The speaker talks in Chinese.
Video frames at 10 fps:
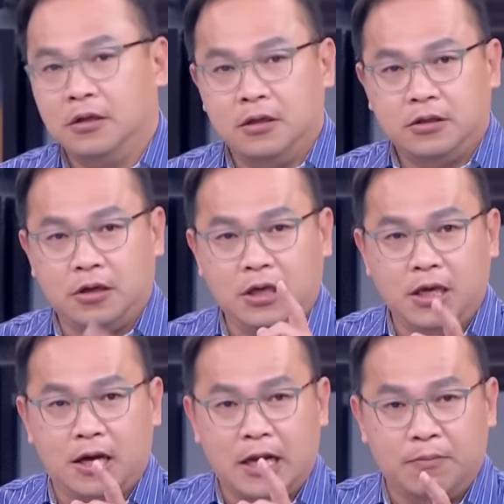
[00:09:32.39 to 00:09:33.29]
所以伊
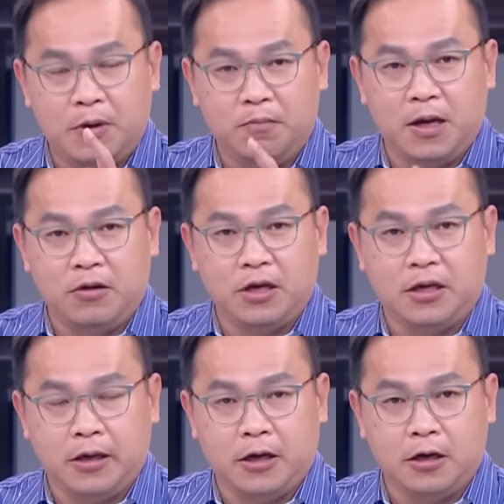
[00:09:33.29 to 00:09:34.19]
也难蒙袂入
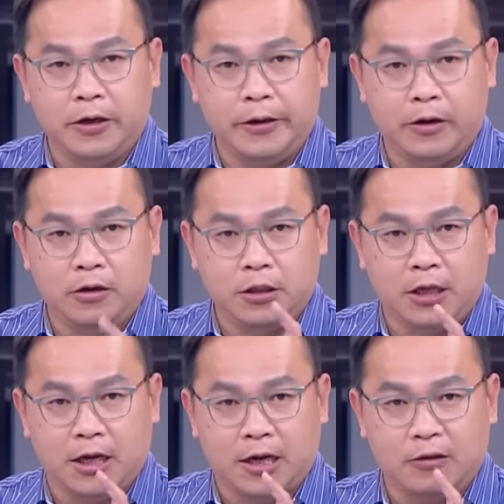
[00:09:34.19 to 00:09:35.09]
去，可能隆去
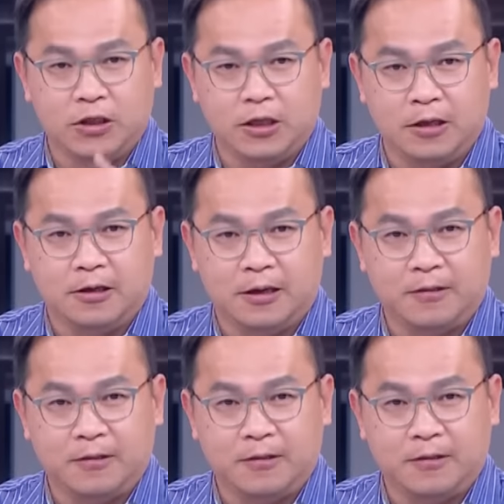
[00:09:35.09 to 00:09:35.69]
搞高金二